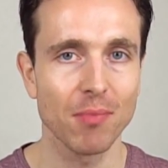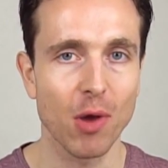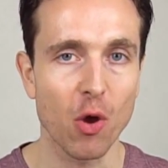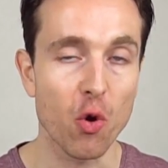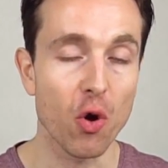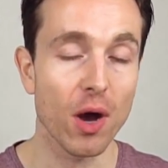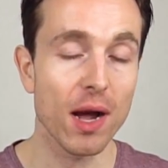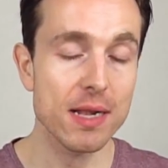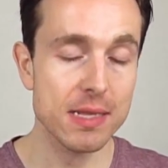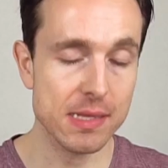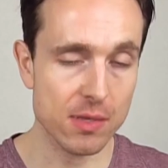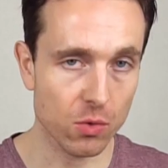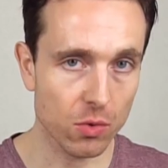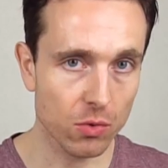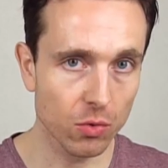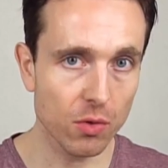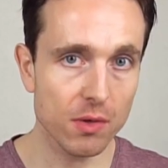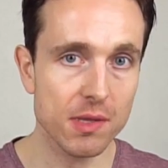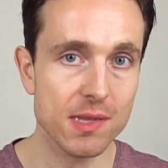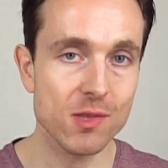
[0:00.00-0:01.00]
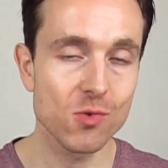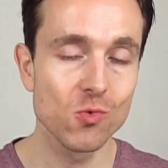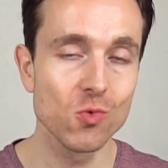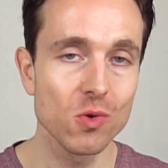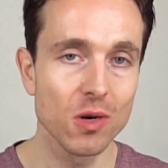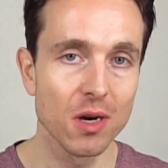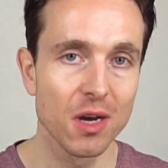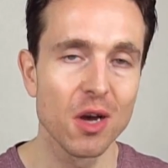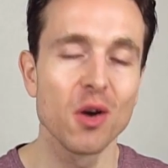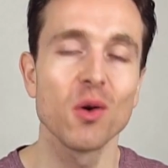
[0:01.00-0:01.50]
Hör also gut
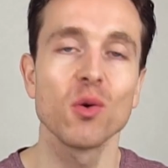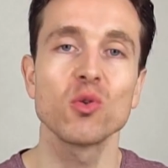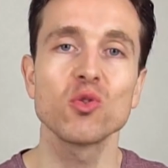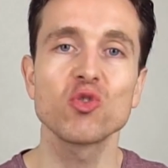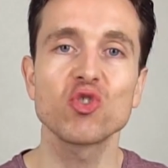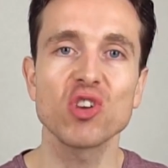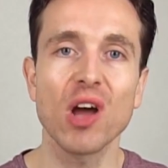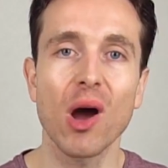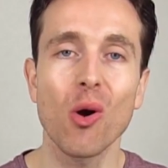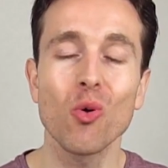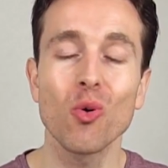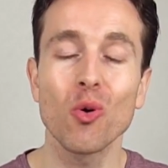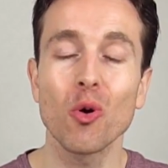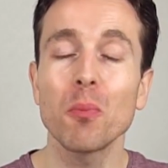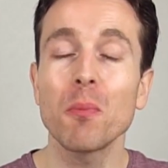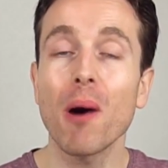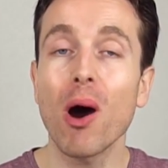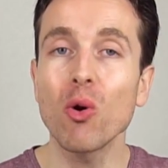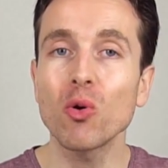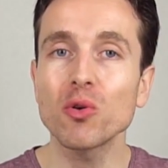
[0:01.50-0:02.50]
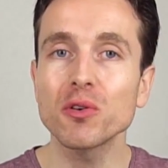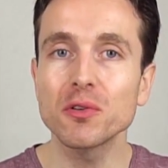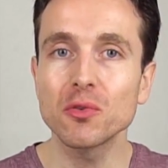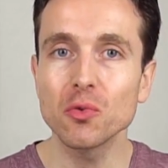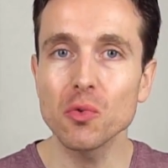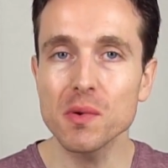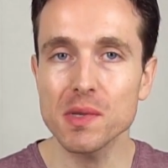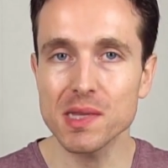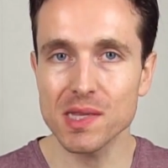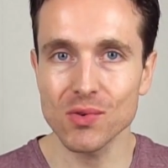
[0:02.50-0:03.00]
zu und schau, ob auch
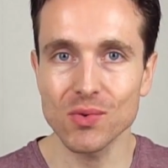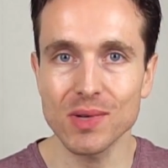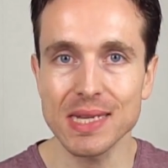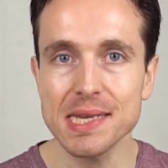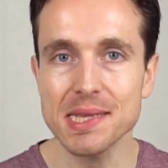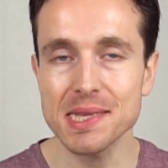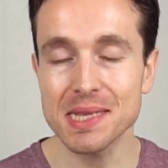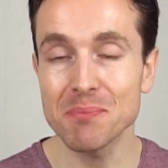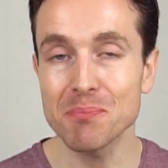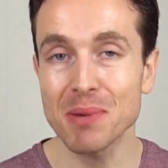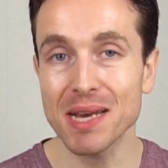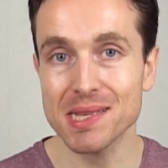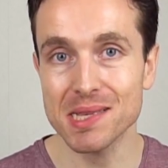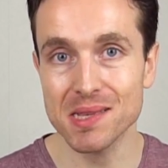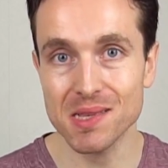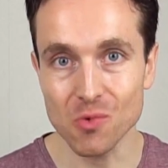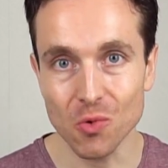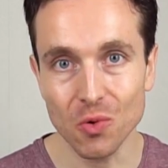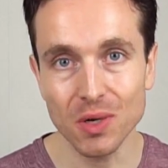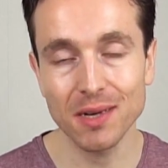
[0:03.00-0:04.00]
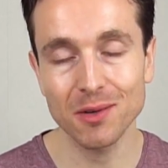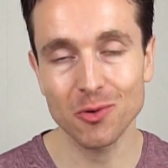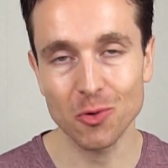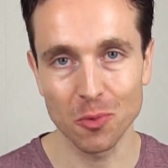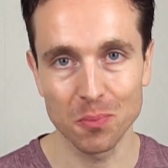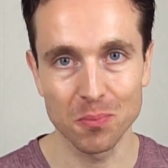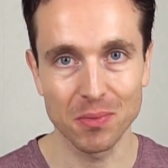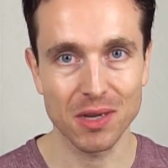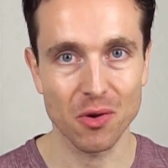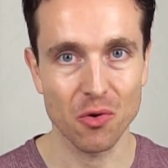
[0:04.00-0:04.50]
du zu diesen
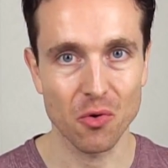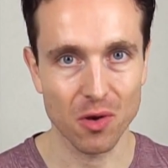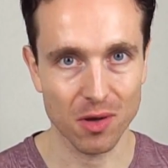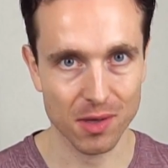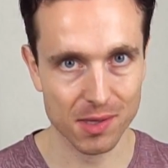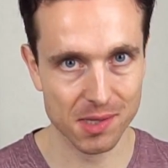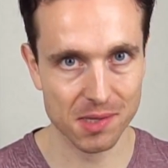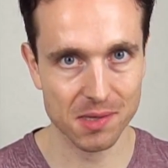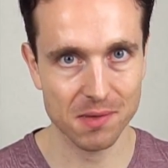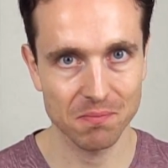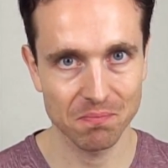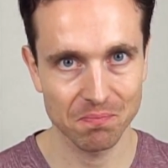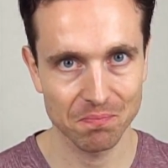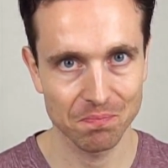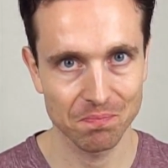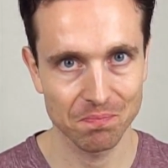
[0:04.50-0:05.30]
Personengruppen gehörst.